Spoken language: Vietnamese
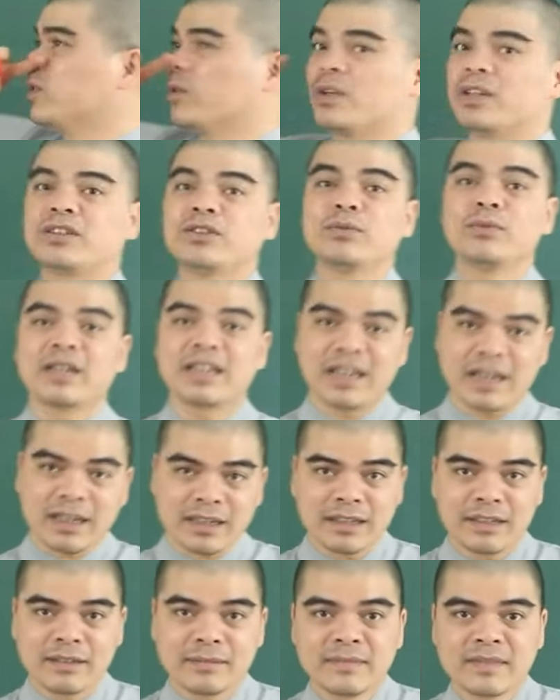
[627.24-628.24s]
Thổ là xung khắc.
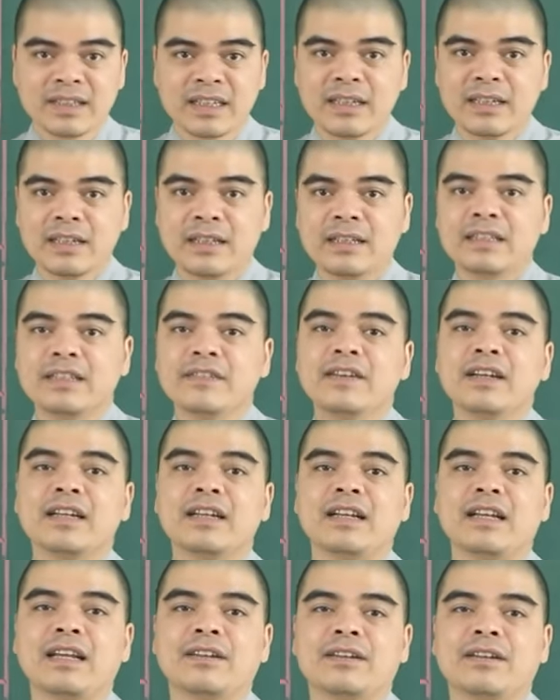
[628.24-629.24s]
Như vậy
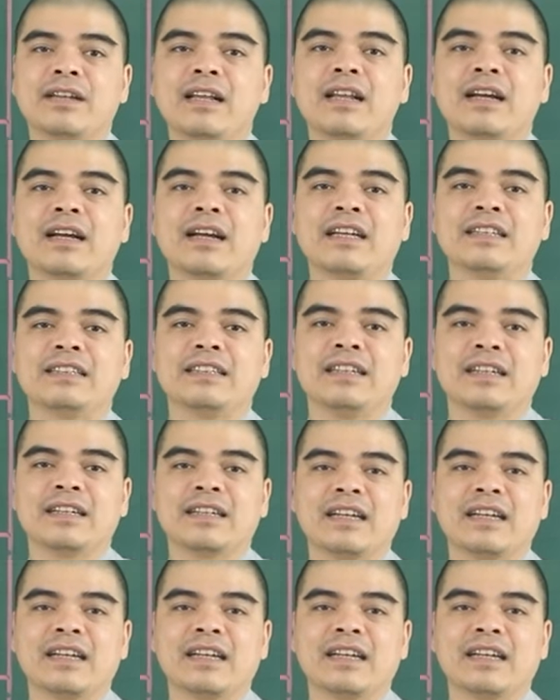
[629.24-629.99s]
là đây là ngày gì?